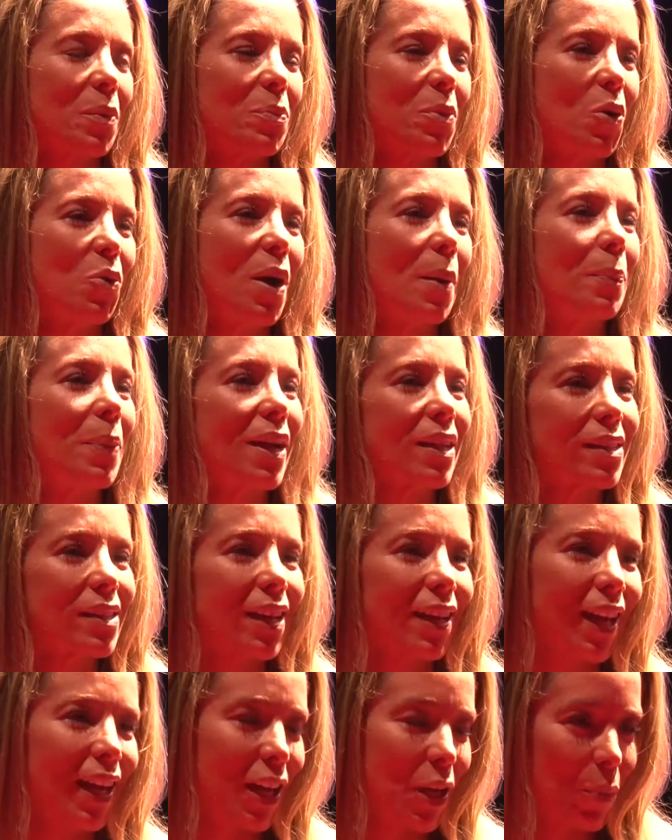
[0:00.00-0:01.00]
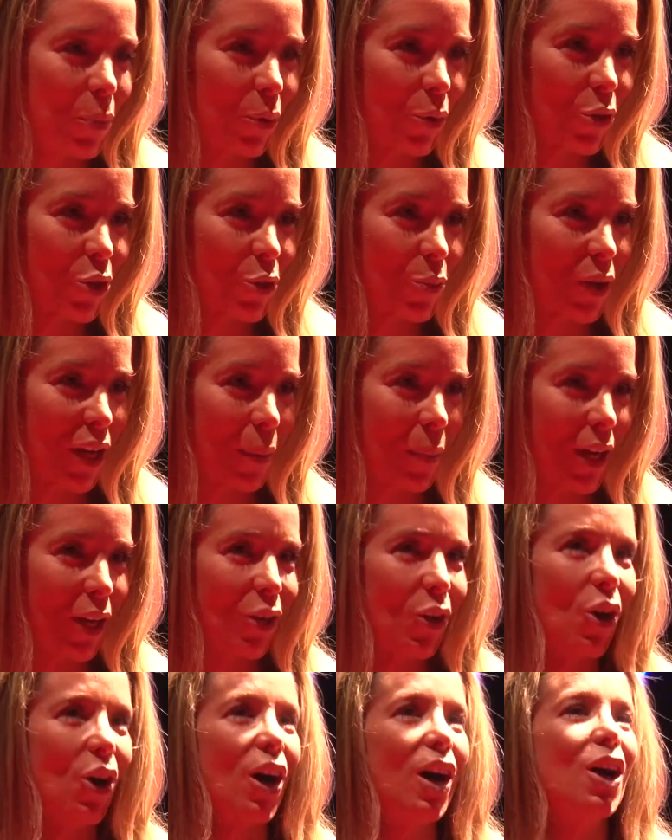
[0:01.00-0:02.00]
Bom, a peça Quem Ri Por Último Ri
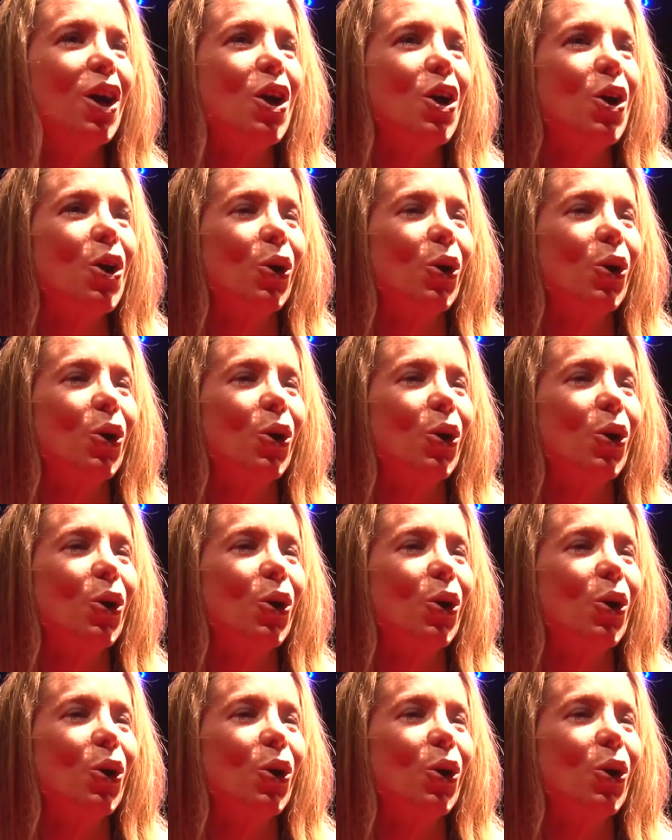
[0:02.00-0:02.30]
Melhor